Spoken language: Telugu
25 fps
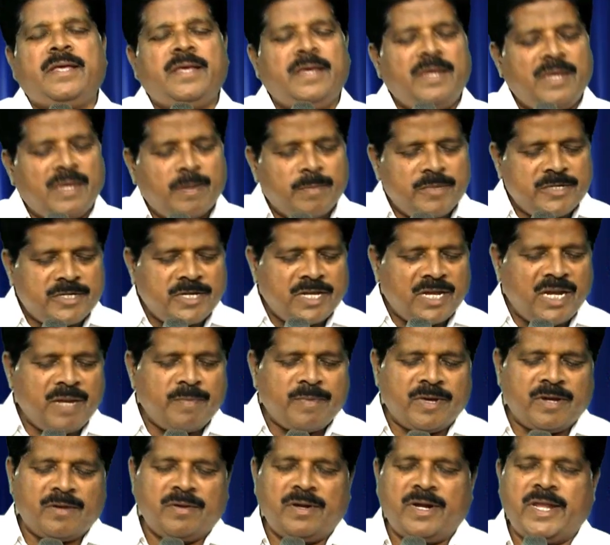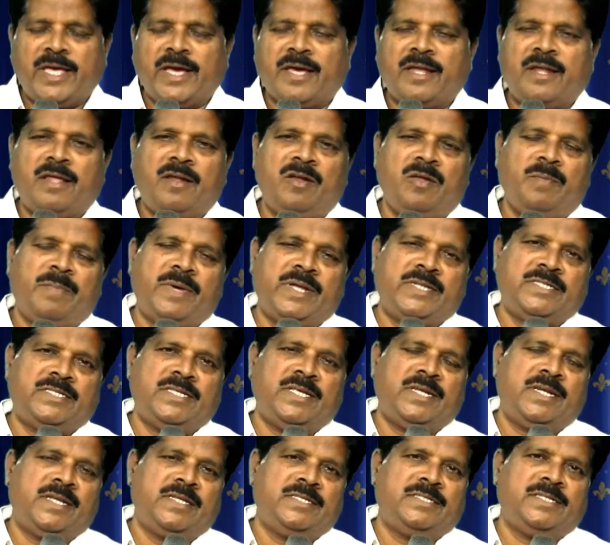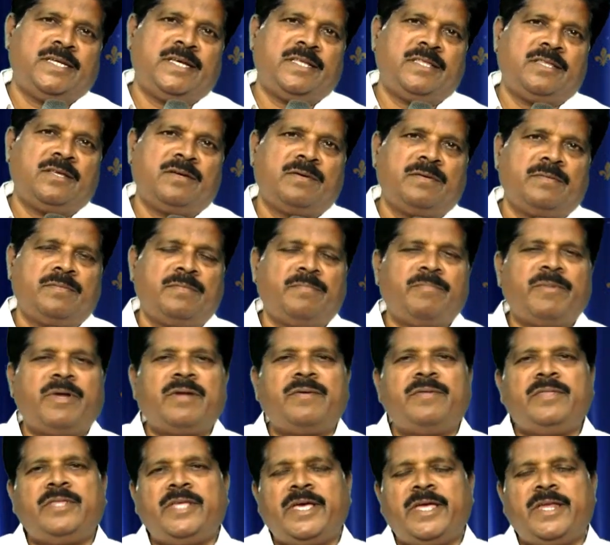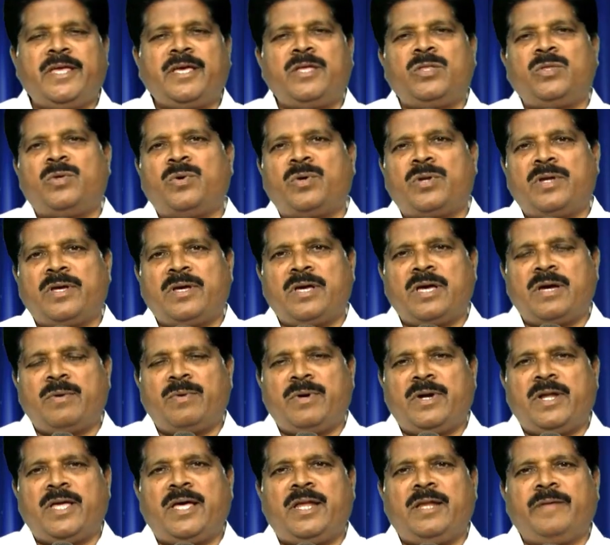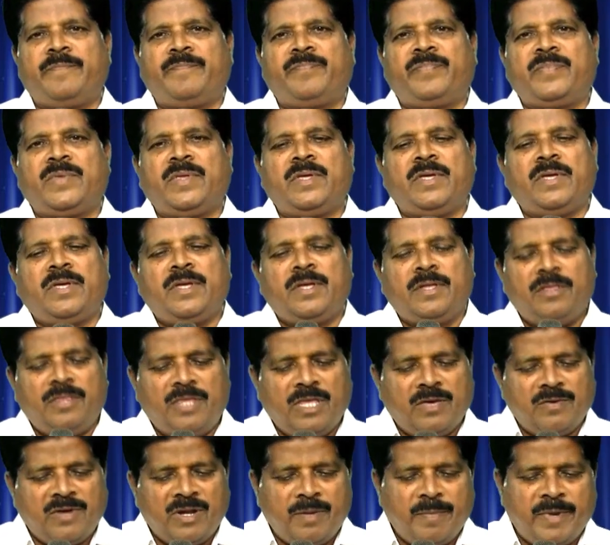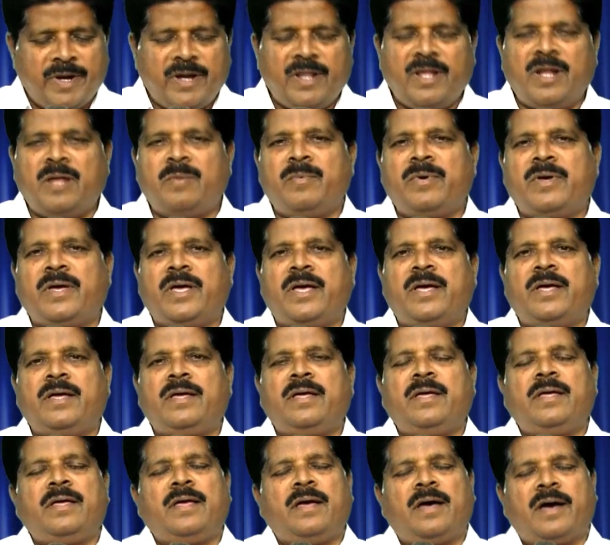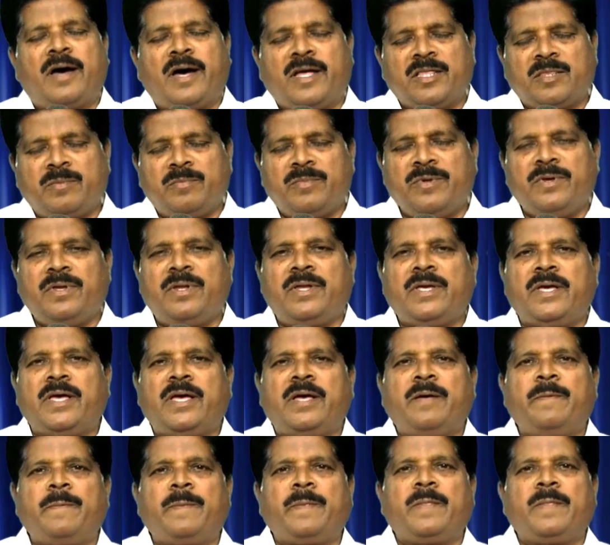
ఈ అంశాన్ని మనం లేఖనాల్లో పరిశీలన చేద్దాం మనం దేనికి దూరంగా ఉండాలి దేవుని బిడ్డలముగా ఆత్మీయులుగా